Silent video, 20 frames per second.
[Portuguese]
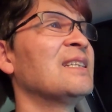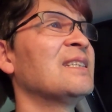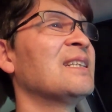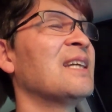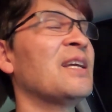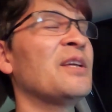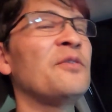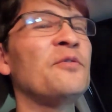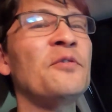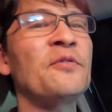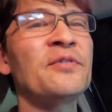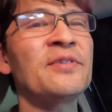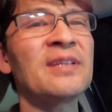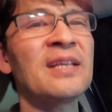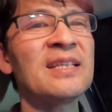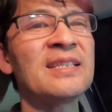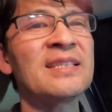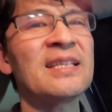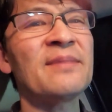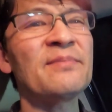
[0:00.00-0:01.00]
e aí eu vou
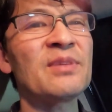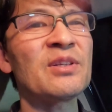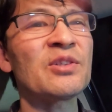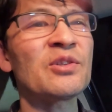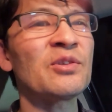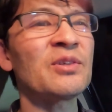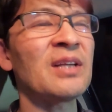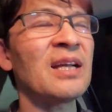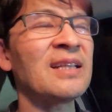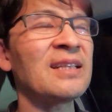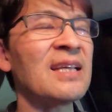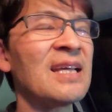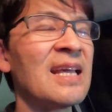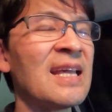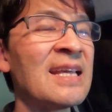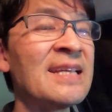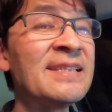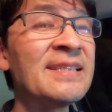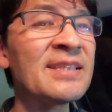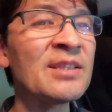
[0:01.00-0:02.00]
finalizar minha jornada
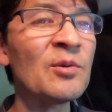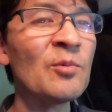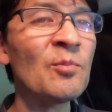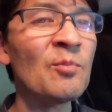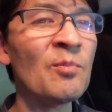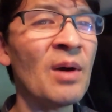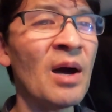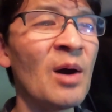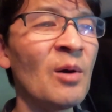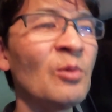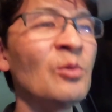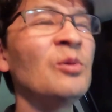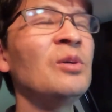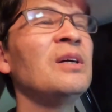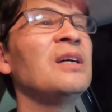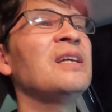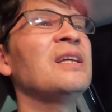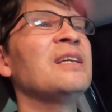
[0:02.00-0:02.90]
em São Paulo